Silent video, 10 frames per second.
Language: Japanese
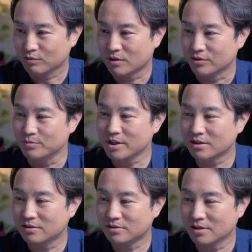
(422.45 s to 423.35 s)
あとは
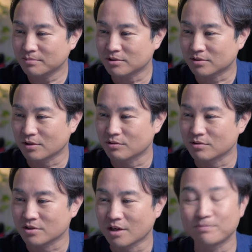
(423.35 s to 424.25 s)
ルミックス ラブ っていう
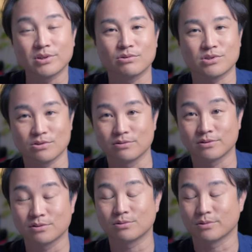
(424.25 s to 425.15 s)
ですねアプリを使用
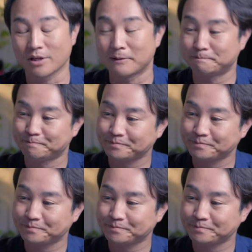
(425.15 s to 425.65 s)
することで、